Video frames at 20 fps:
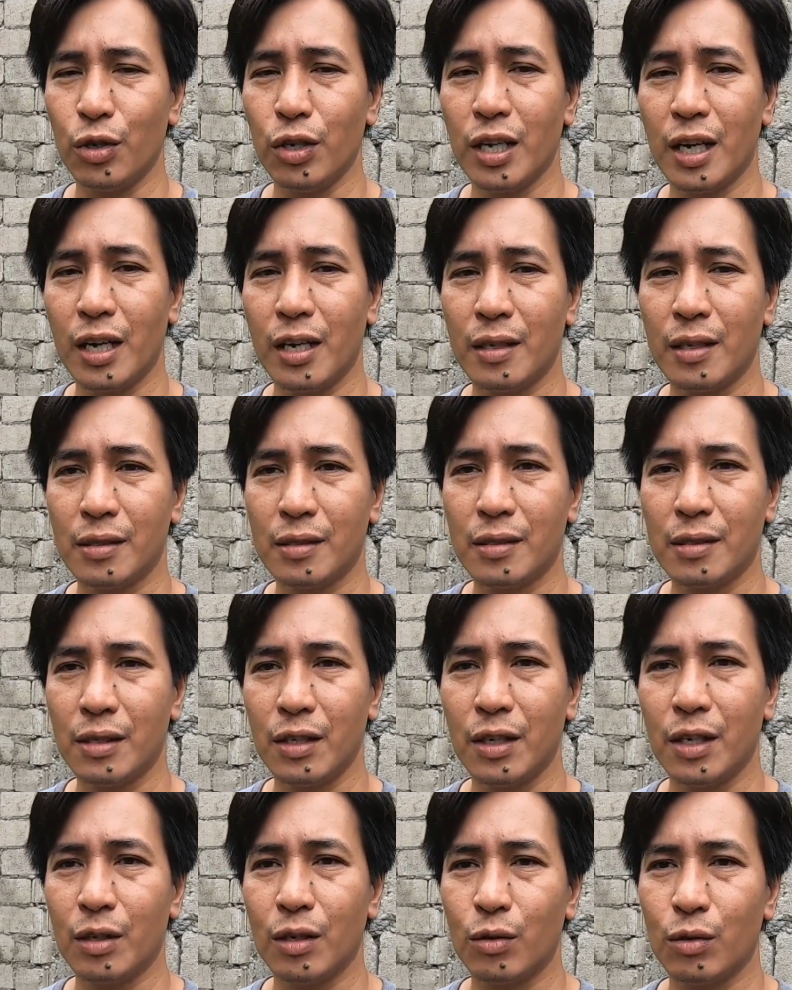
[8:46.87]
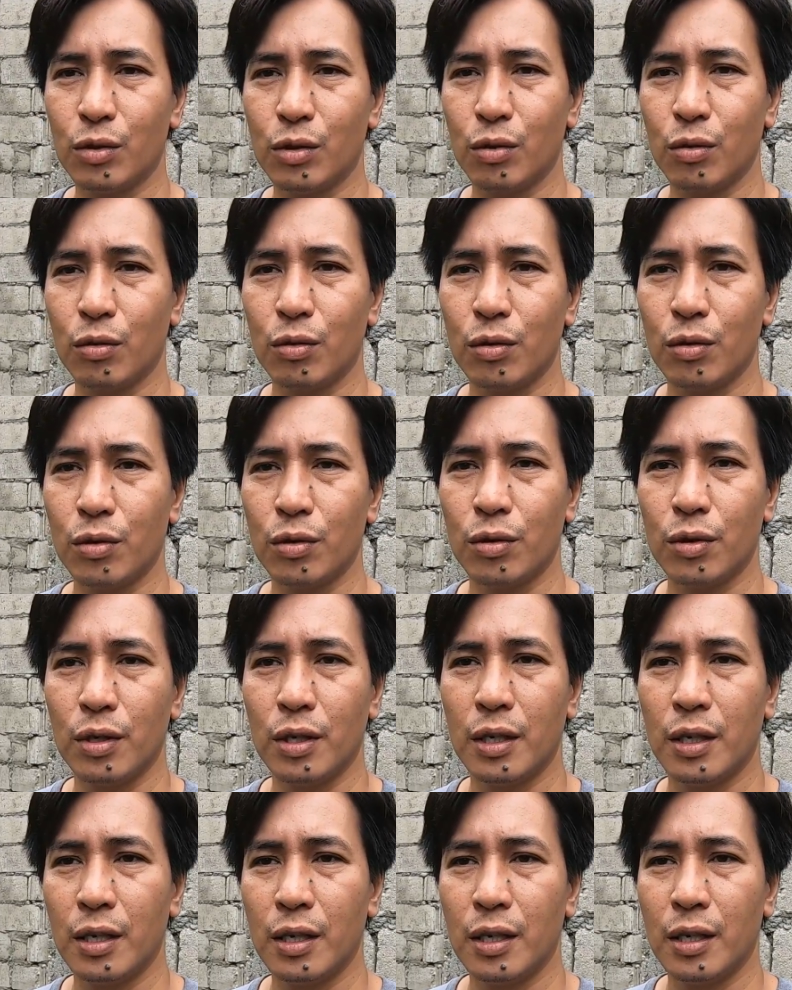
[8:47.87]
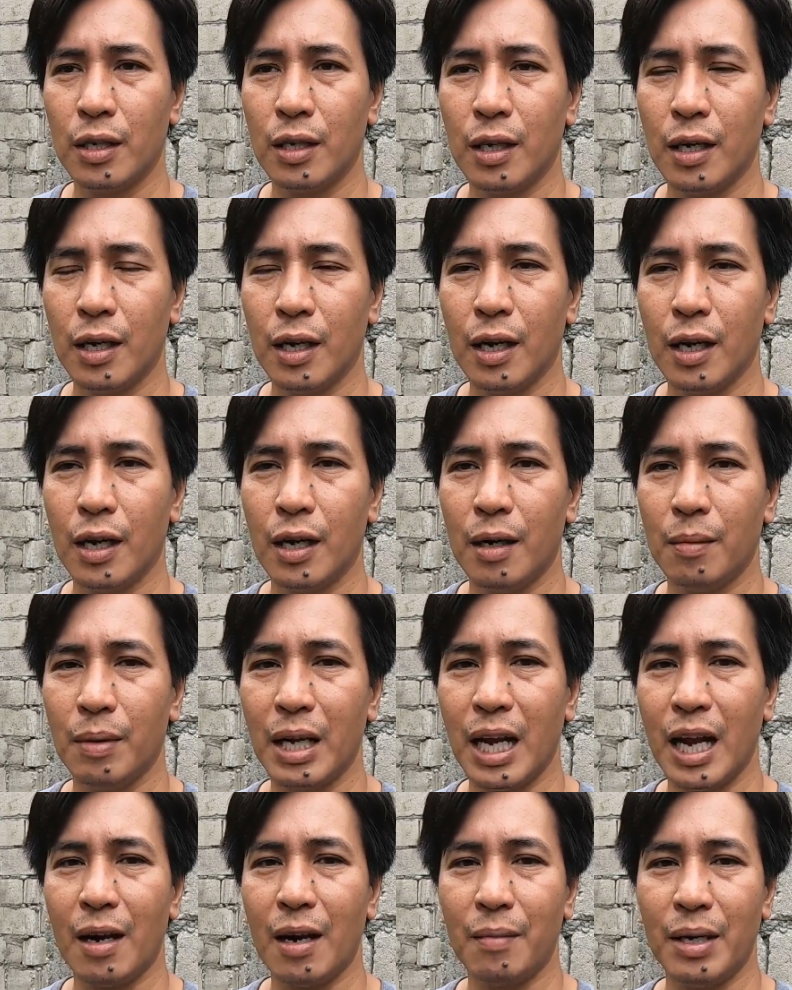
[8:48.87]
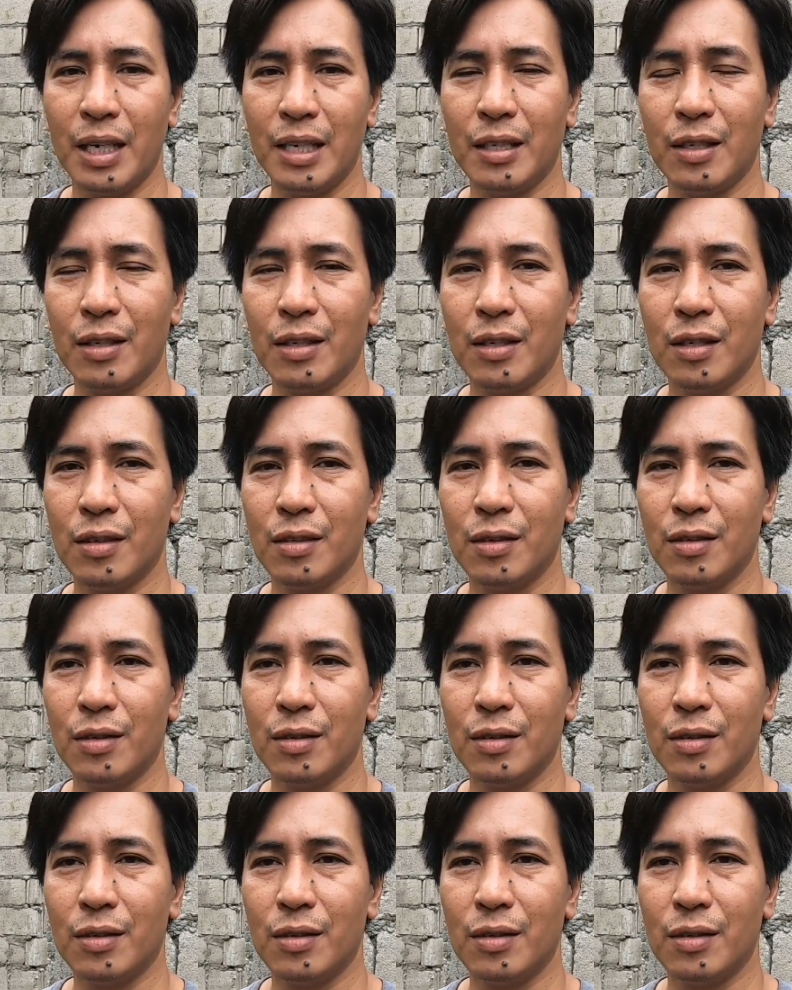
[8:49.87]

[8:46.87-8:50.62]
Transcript: Yun ang, yun ang gusto kong uh, malaman. Or,